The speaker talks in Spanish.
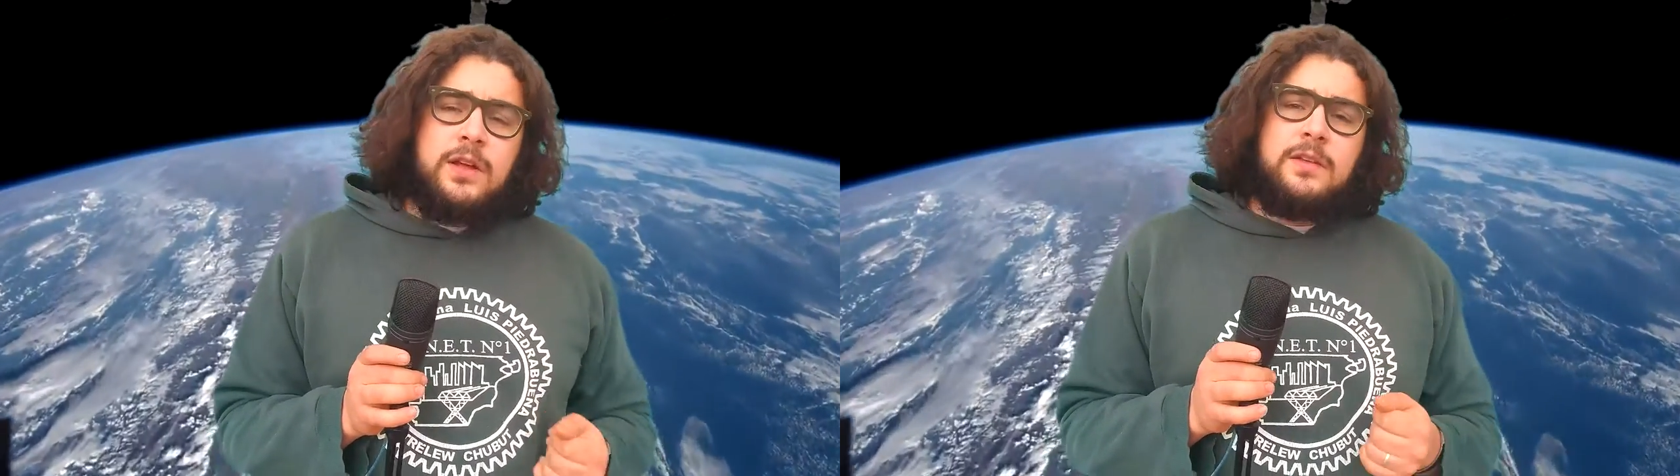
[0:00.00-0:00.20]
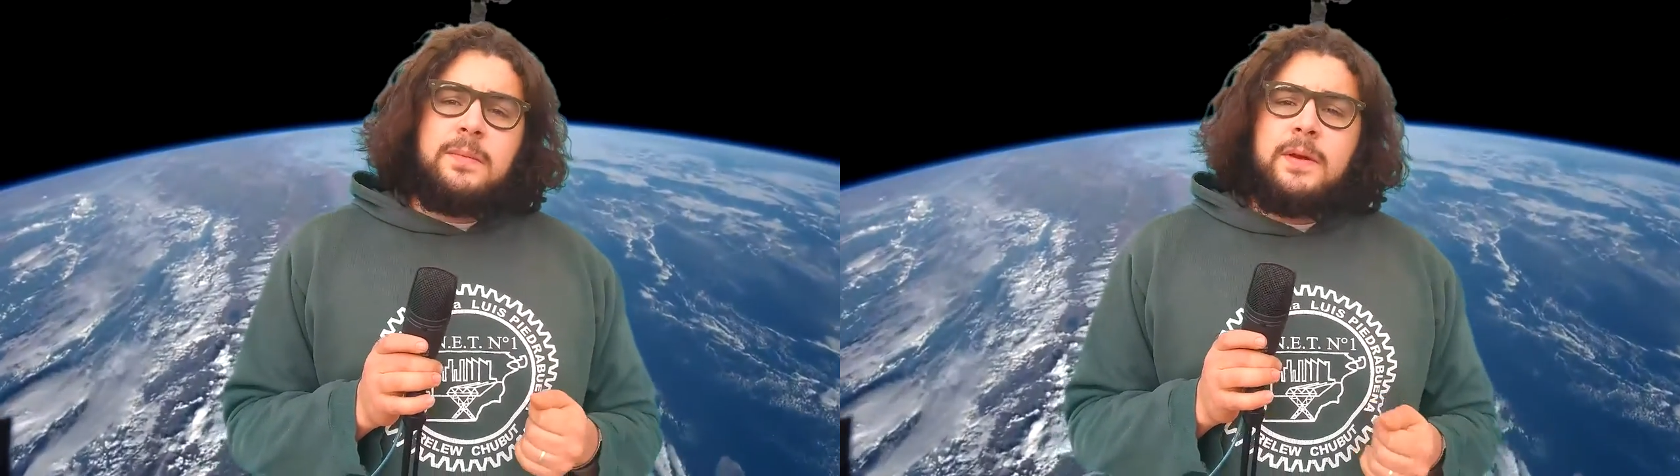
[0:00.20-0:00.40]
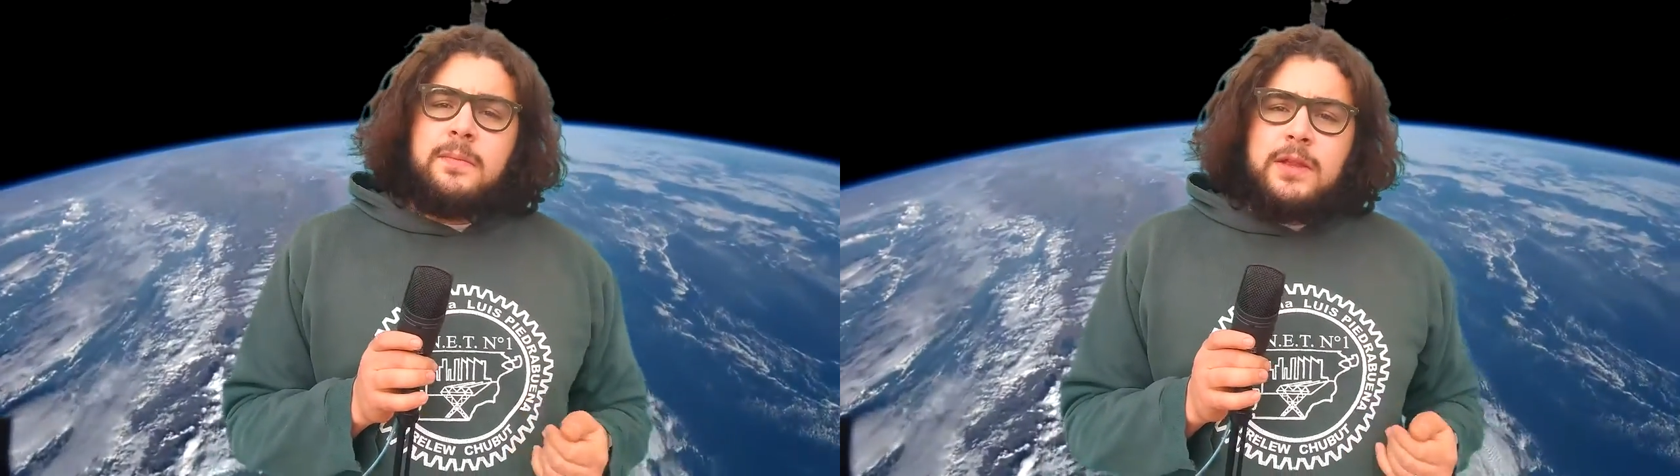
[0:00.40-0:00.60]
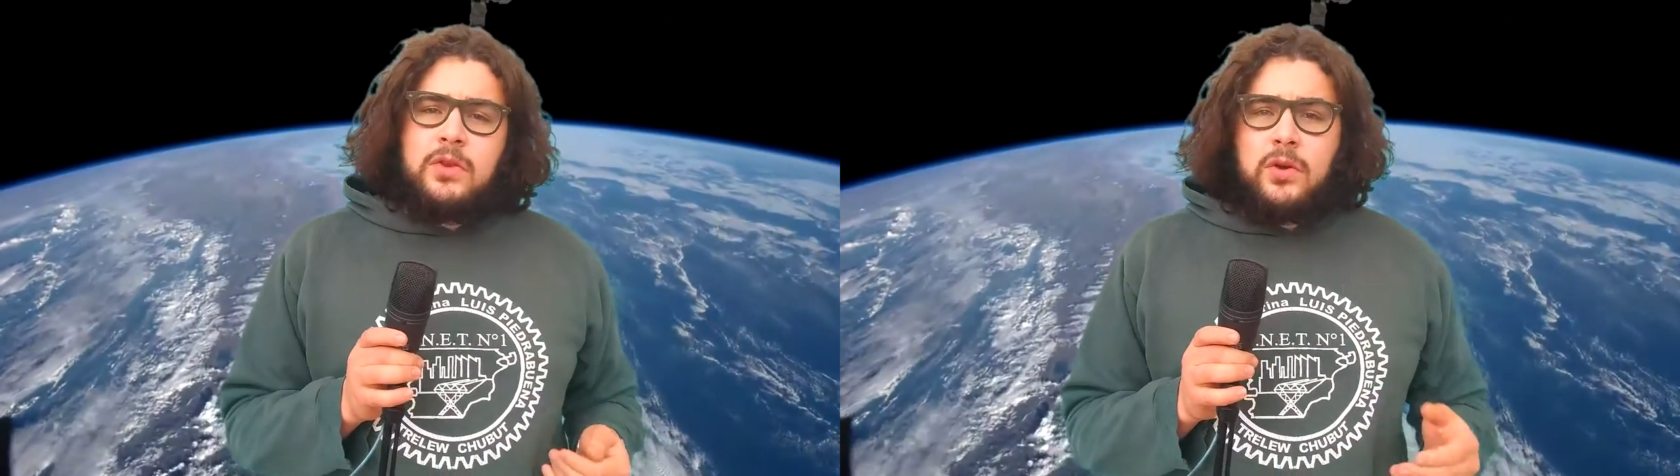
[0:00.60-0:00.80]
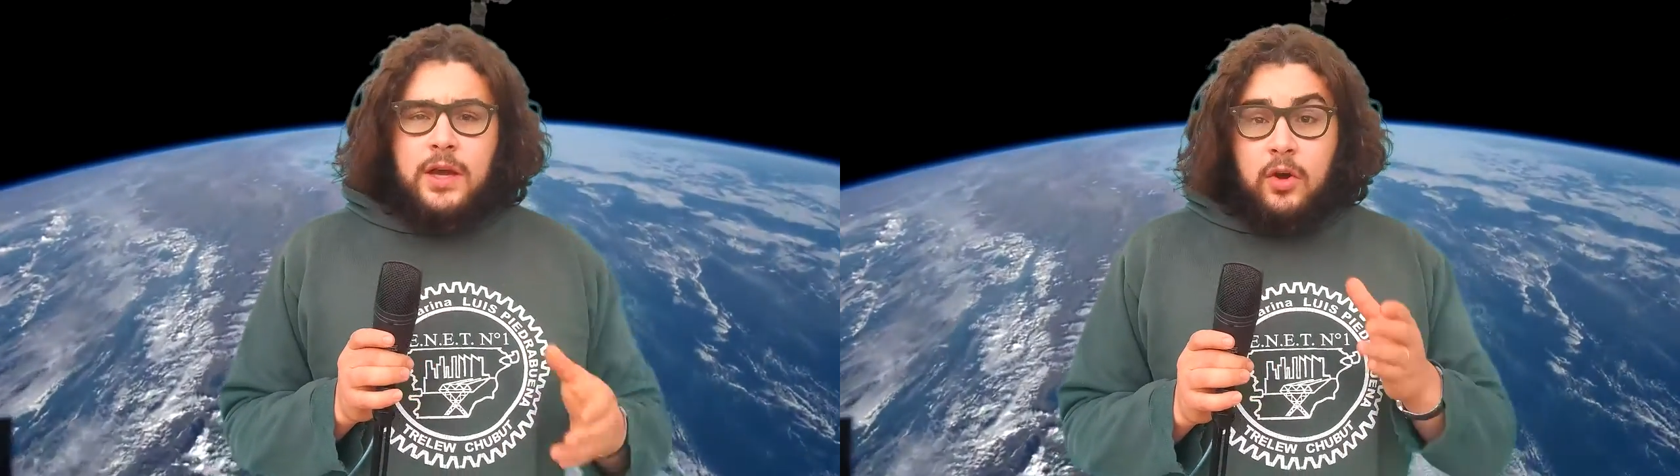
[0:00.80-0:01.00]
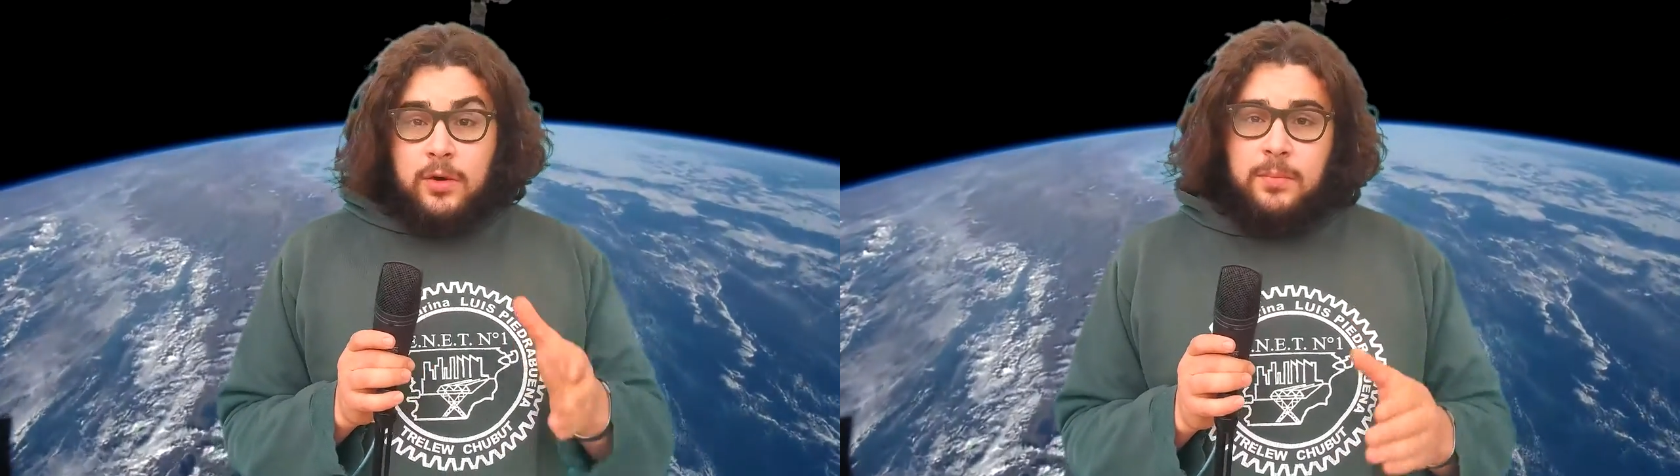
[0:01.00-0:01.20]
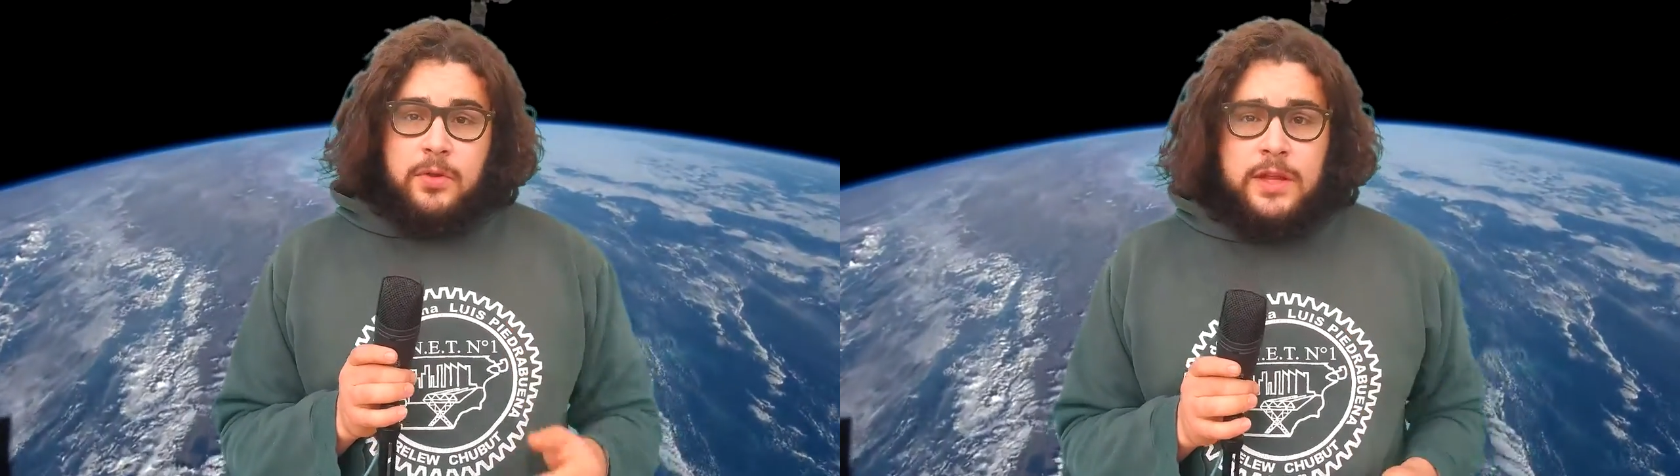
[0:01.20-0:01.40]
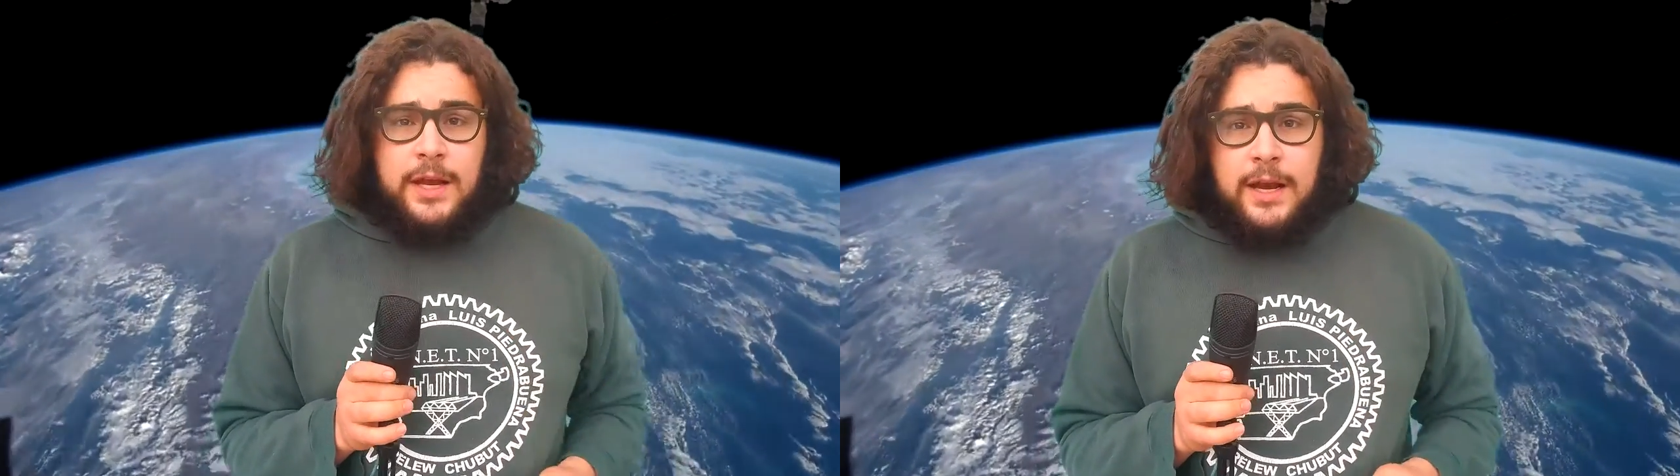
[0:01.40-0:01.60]
experimentos que
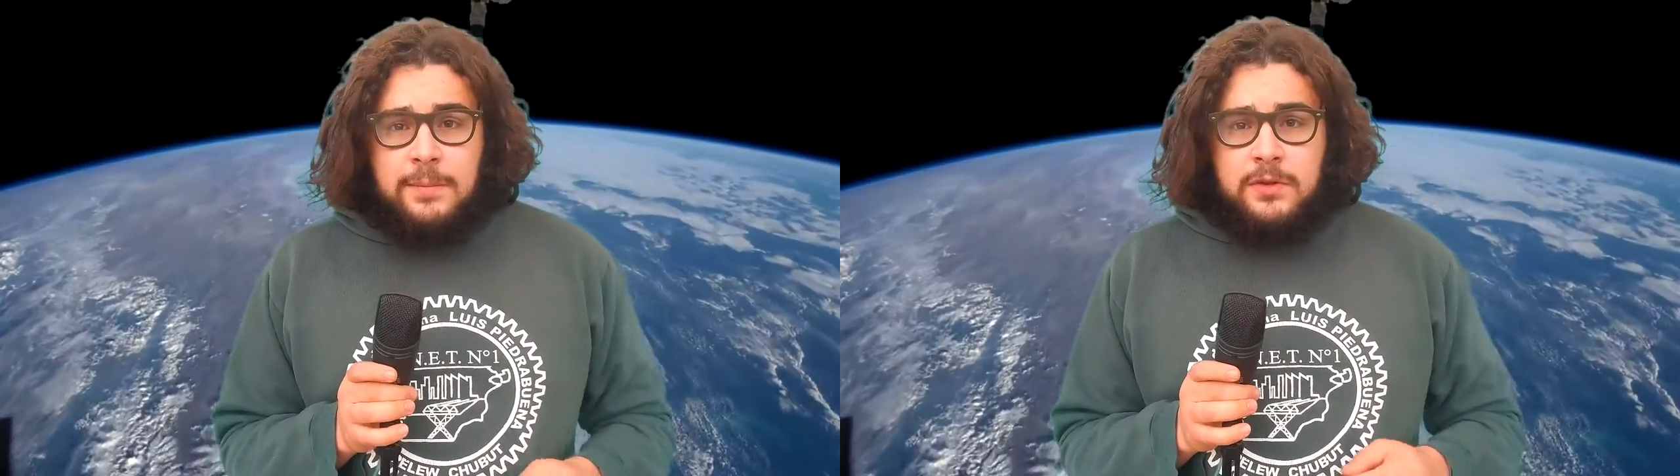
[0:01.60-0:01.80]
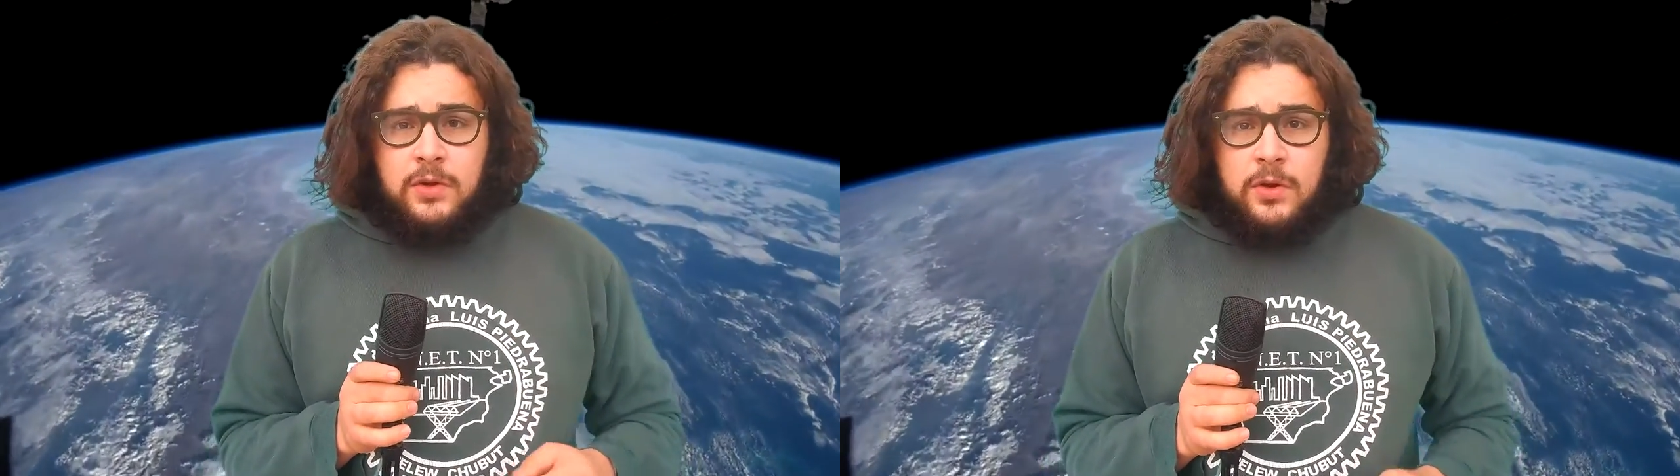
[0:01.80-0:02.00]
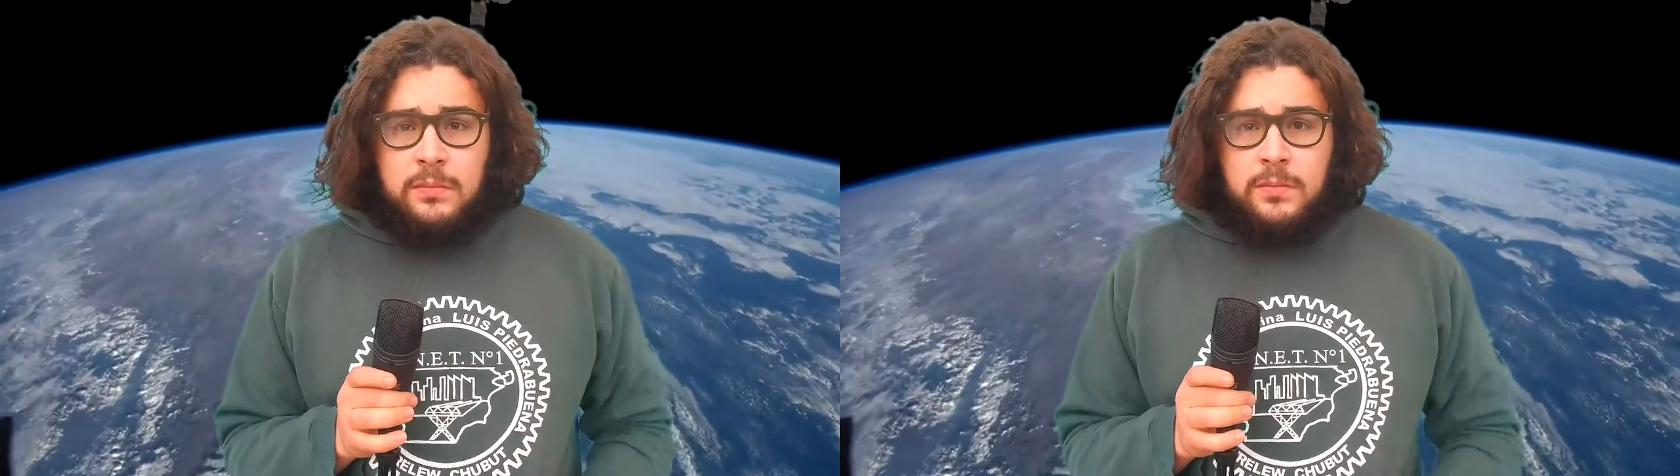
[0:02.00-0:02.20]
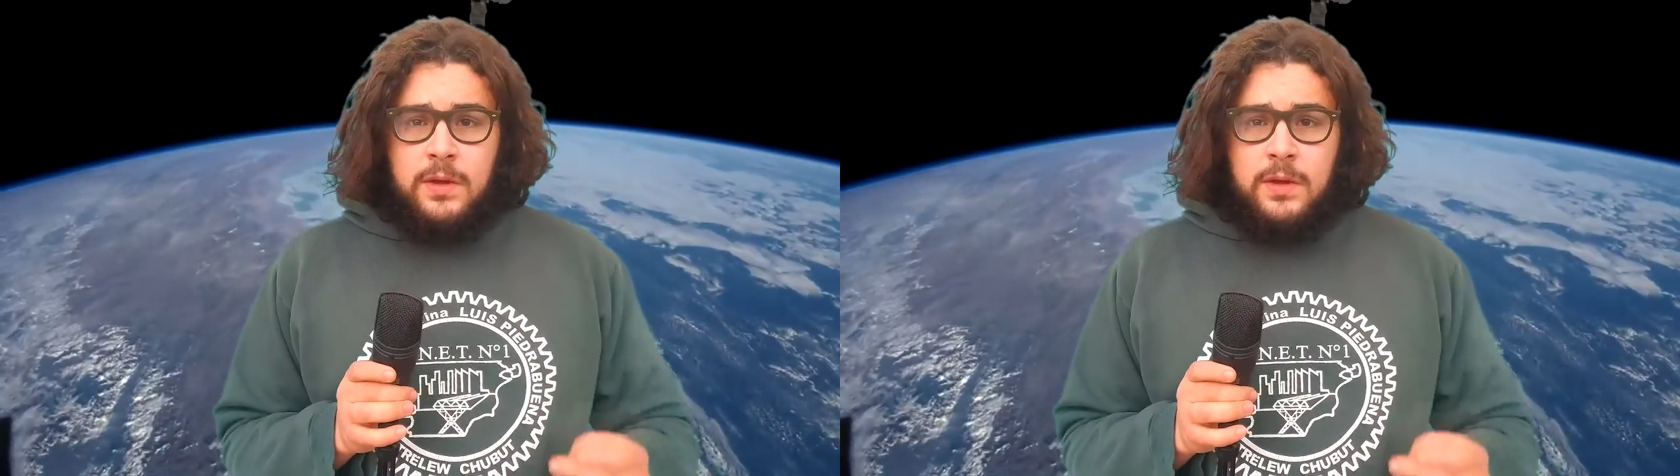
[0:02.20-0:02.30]
correspondían a la misión,